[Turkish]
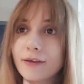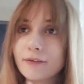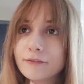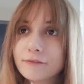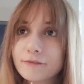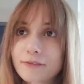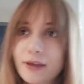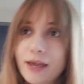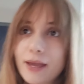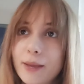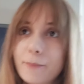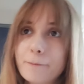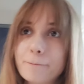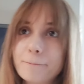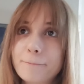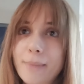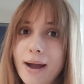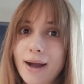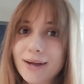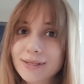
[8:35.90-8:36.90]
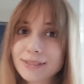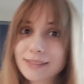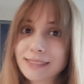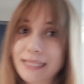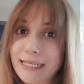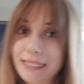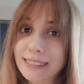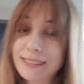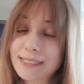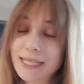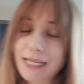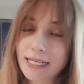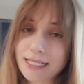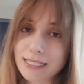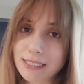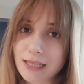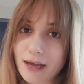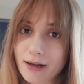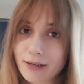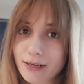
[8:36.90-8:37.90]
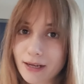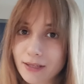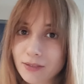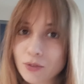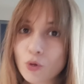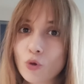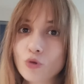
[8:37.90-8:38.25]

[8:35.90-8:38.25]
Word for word: Ve ben derin denizlerden,